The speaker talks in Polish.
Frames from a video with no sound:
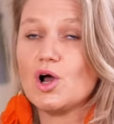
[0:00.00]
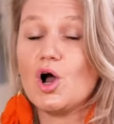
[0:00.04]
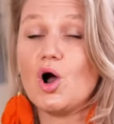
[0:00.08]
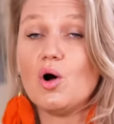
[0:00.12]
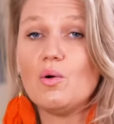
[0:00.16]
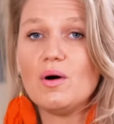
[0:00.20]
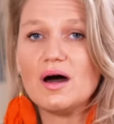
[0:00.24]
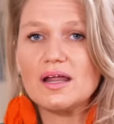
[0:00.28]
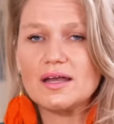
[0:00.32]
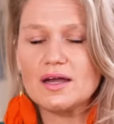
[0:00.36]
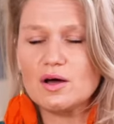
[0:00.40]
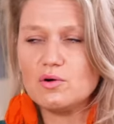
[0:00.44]

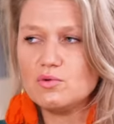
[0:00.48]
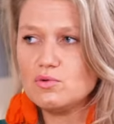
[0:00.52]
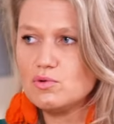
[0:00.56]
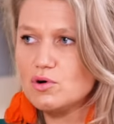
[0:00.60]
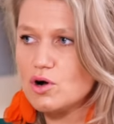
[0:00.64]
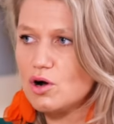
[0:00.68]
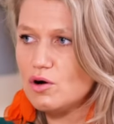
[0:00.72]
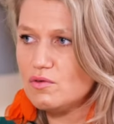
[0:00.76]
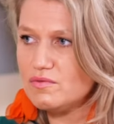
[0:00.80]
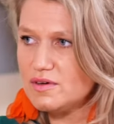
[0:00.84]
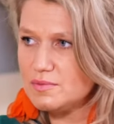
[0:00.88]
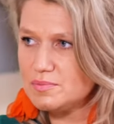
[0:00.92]
Koła
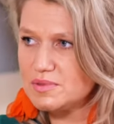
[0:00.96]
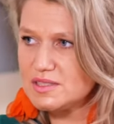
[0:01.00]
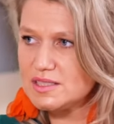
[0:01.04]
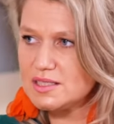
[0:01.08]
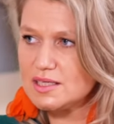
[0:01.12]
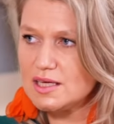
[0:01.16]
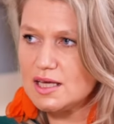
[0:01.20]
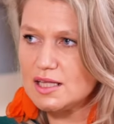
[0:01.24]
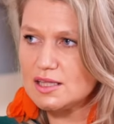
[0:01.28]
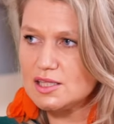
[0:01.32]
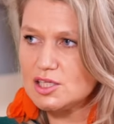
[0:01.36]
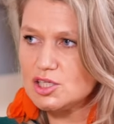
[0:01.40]
naukowe,
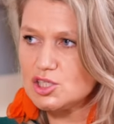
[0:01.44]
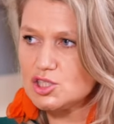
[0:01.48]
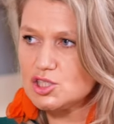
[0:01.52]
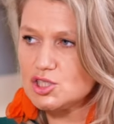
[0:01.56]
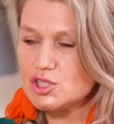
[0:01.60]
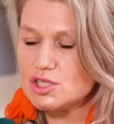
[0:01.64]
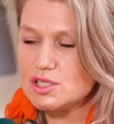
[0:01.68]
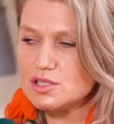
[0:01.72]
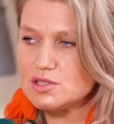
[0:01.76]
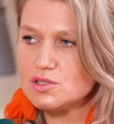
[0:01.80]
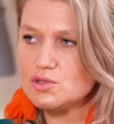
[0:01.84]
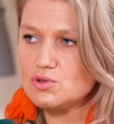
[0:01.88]

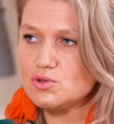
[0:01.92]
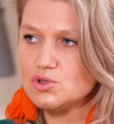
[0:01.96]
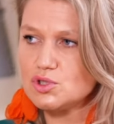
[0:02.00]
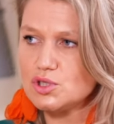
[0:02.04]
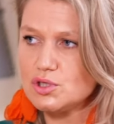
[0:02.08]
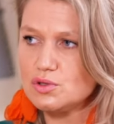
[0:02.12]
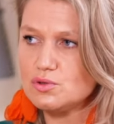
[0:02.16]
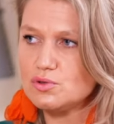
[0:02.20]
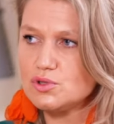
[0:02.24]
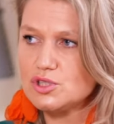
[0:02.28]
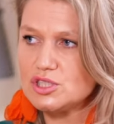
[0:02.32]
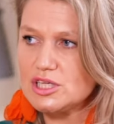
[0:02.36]
psychiatryczne z
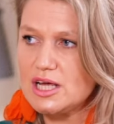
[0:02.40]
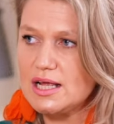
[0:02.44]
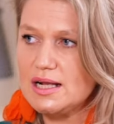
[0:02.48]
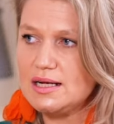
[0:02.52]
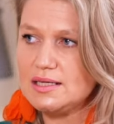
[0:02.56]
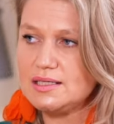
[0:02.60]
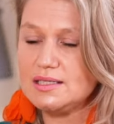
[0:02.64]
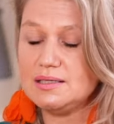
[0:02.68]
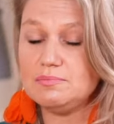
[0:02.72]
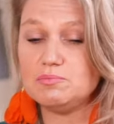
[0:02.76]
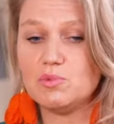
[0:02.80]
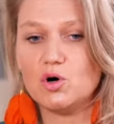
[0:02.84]
różnych
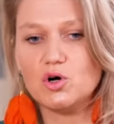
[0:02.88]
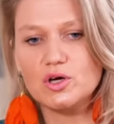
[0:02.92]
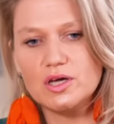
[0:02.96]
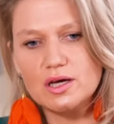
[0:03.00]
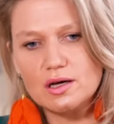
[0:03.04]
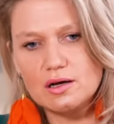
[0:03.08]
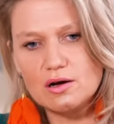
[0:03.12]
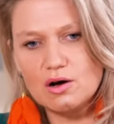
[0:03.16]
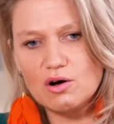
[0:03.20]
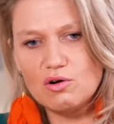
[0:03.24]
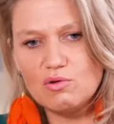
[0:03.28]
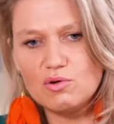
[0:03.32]
uczelni.
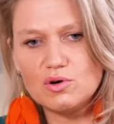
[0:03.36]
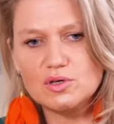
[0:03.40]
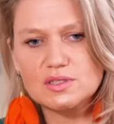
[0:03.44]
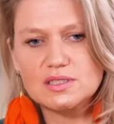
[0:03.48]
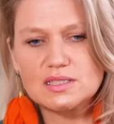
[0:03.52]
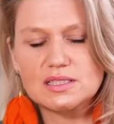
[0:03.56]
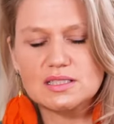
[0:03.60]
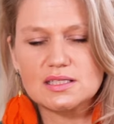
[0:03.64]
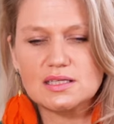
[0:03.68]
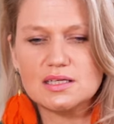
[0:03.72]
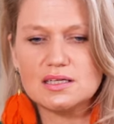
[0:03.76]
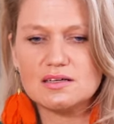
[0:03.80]
Moje koło
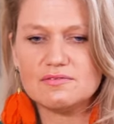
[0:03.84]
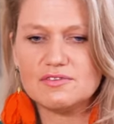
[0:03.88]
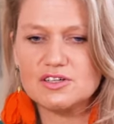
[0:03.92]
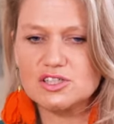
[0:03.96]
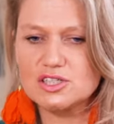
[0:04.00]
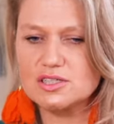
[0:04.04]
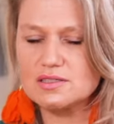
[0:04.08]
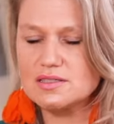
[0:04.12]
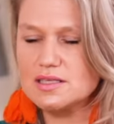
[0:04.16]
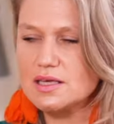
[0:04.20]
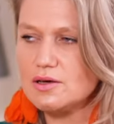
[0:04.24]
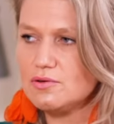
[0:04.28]
z
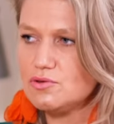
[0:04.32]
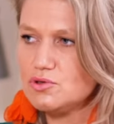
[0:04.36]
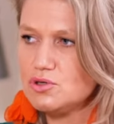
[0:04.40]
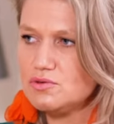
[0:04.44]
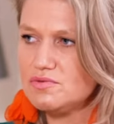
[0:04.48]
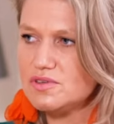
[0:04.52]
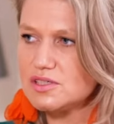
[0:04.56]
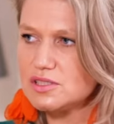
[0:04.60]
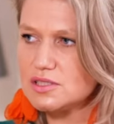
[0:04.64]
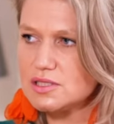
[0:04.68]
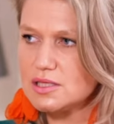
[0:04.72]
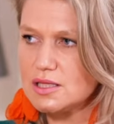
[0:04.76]
Warszawskiego
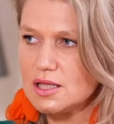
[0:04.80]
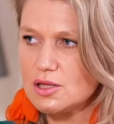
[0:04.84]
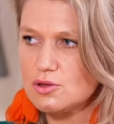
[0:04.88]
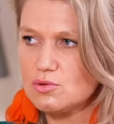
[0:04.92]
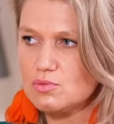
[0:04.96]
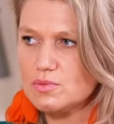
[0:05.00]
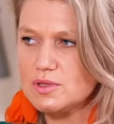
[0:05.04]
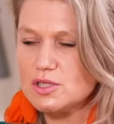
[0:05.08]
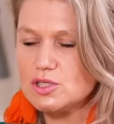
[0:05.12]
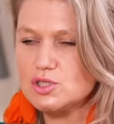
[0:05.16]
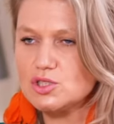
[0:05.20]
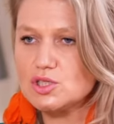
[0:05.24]

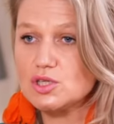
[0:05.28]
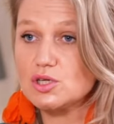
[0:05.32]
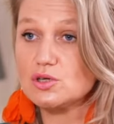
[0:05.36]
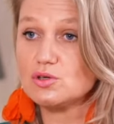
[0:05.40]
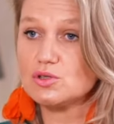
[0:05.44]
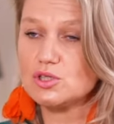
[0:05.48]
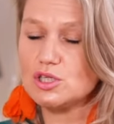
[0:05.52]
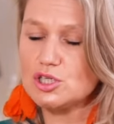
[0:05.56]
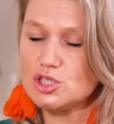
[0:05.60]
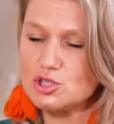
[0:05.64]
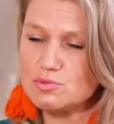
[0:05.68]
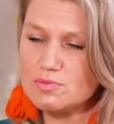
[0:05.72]
Uniwersytetu
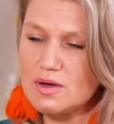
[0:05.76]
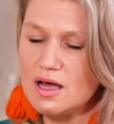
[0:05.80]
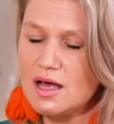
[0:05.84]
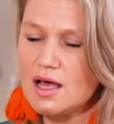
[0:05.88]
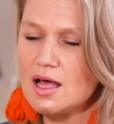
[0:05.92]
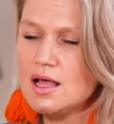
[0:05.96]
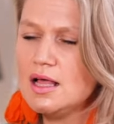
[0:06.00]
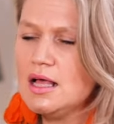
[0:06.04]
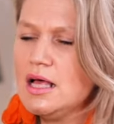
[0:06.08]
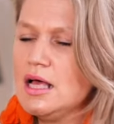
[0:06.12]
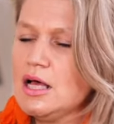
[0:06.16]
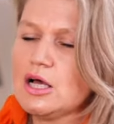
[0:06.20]
Medycznego też
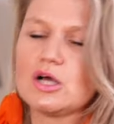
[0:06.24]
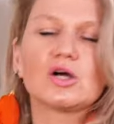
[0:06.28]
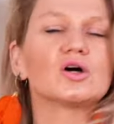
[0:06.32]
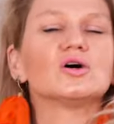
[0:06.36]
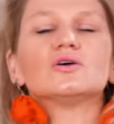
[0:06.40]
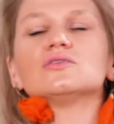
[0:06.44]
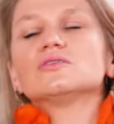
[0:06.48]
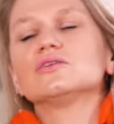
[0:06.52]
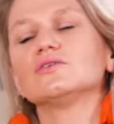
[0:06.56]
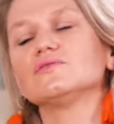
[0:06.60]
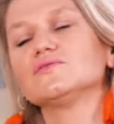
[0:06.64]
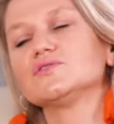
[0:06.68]
ma
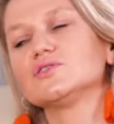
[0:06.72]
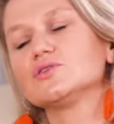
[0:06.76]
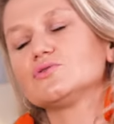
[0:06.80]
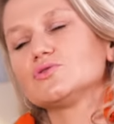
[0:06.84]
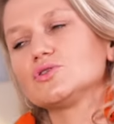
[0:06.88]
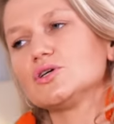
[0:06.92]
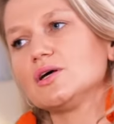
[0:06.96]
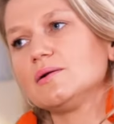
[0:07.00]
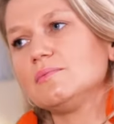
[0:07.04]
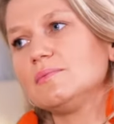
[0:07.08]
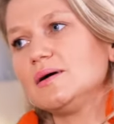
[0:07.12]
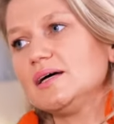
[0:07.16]
konto w
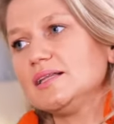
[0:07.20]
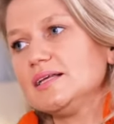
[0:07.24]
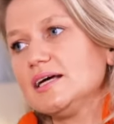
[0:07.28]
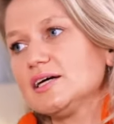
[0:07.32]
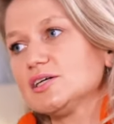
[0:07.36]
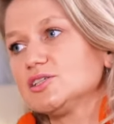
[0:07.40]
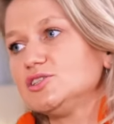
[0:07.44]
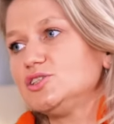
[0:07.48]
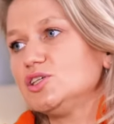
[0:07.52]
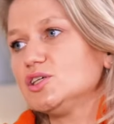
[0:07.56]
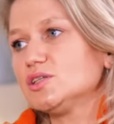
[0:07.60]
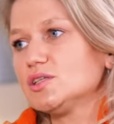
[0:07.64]
social
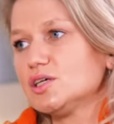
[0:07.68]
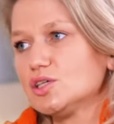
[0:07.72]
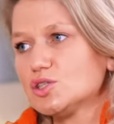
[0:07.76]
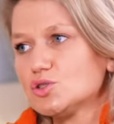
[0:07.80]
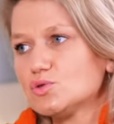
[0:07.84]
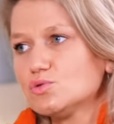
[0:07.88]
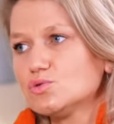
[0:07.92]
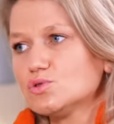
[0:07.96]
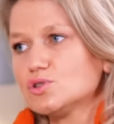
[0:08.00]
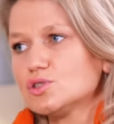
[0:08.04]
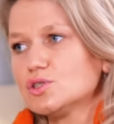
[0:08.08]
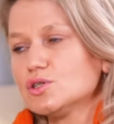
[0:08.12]
mediach, gdzie
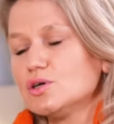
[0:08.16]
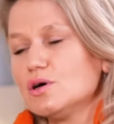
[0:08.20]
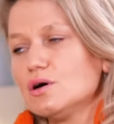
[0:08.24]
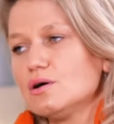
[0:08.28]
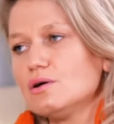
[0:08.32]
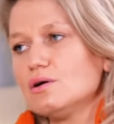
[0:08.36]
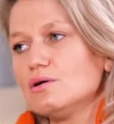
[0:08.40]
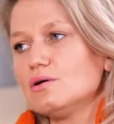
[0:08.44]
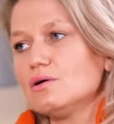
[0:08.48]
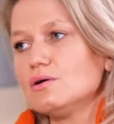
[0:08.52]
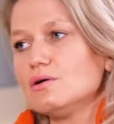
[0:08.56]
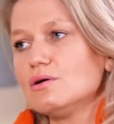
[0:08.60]
też uczy
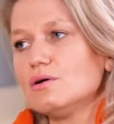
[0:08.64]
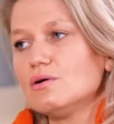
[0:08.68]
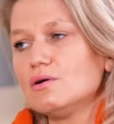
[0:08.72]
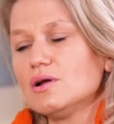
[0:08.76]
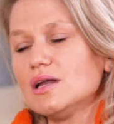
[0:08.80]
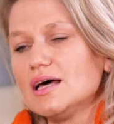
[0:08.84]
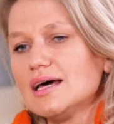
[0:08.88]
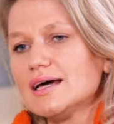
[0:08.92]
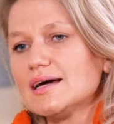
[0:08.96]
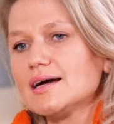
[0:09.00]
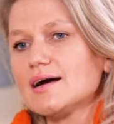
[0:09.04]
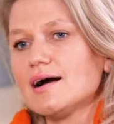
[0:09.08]
o, o
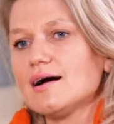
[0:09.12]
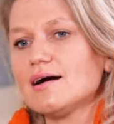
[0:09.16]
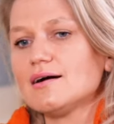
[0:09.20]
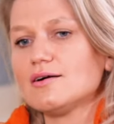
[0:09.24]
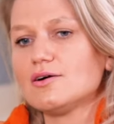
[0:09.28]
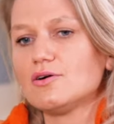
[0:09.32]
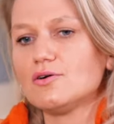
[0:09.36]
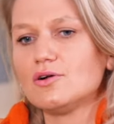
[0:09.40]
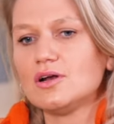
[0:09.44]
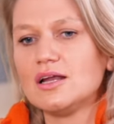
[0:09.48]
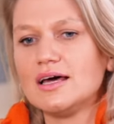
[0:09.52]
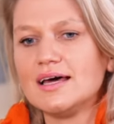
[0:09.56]

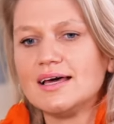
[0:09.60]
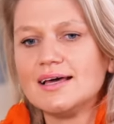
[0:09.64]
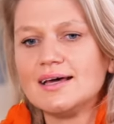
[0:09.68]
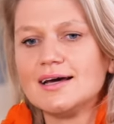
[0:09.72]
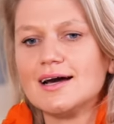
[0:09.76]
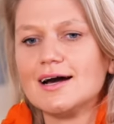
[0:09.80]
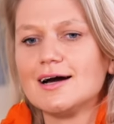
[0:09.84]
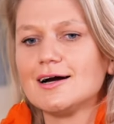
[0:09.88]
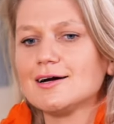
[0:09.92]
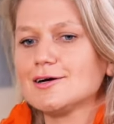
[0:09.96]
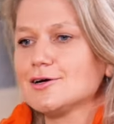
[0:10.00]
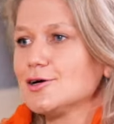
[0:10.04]
lekach, o
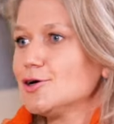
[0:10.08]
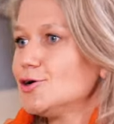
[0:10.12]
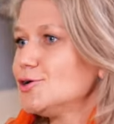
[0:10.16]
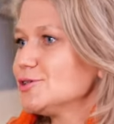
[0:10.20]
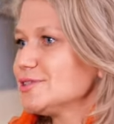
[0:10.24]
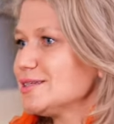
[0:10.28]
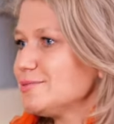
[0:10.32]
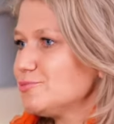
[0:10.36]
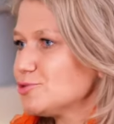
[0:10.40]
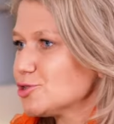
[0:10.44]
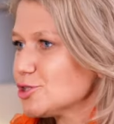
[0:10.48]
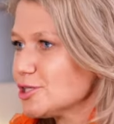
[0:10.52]
lękach,
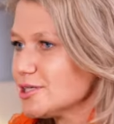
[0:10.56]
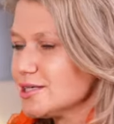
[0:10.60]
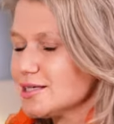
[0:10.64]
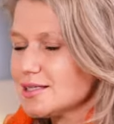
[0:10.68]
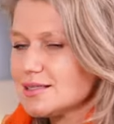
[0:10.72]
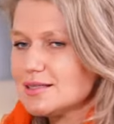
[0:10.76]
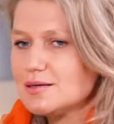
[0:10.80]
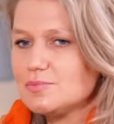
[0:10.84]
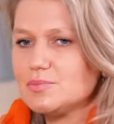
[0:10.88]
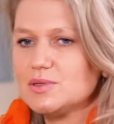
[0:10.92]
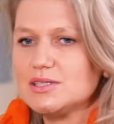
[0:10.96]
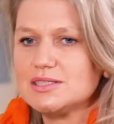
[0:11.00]
o
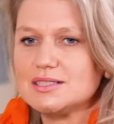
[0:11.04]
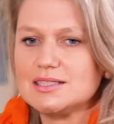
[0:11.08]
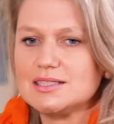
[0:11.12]
zaburzeniach mhm.